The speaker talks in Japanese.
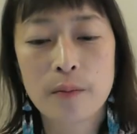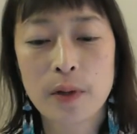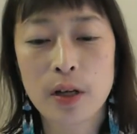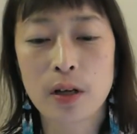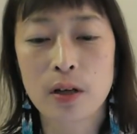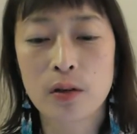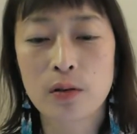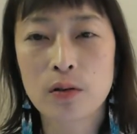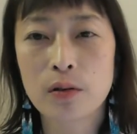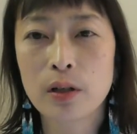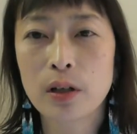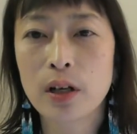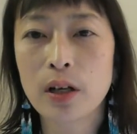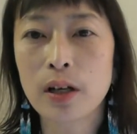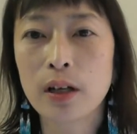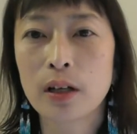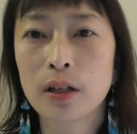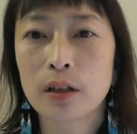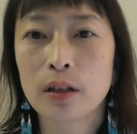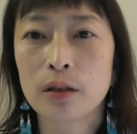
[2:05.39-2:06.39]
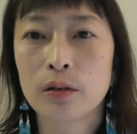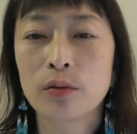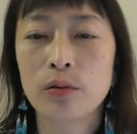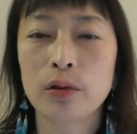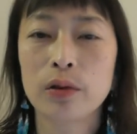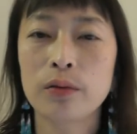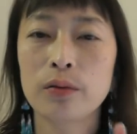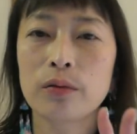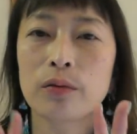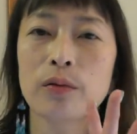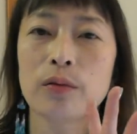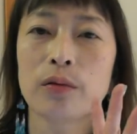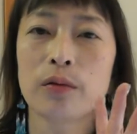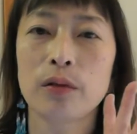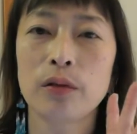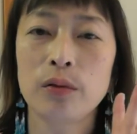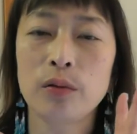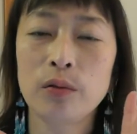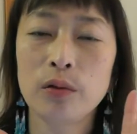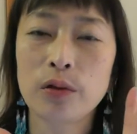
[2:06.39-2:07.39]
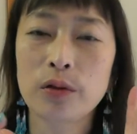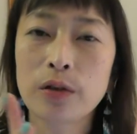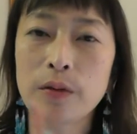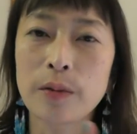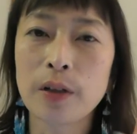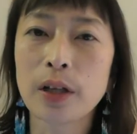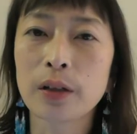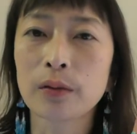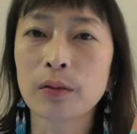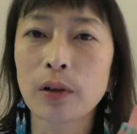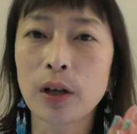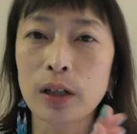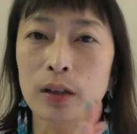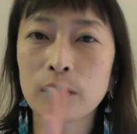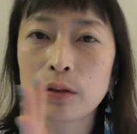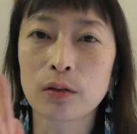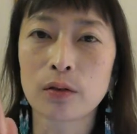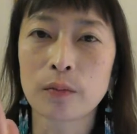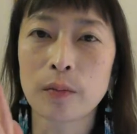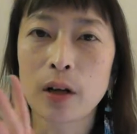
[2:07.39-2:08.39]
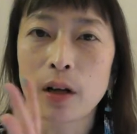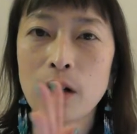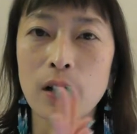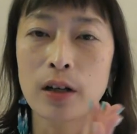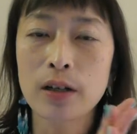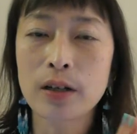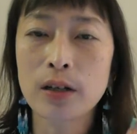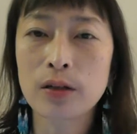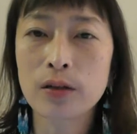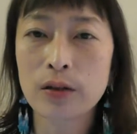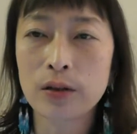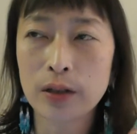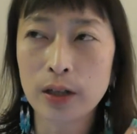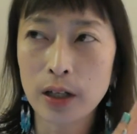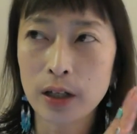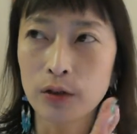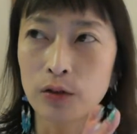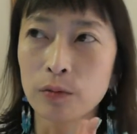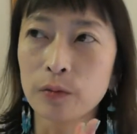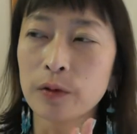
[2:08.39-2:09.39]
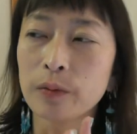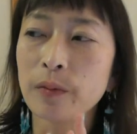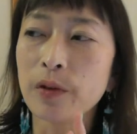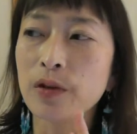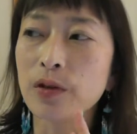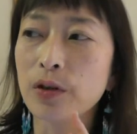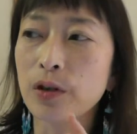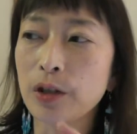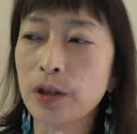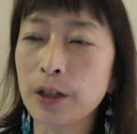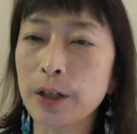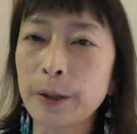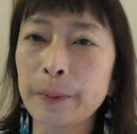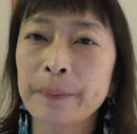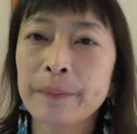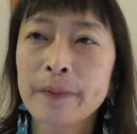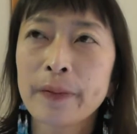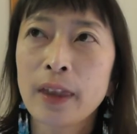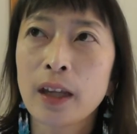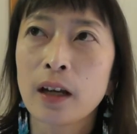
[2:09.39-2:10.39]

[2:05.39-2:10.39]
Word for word: まあ、それがどういうふうどういう意味なのかっていうのをまあ解説したいと思いますし、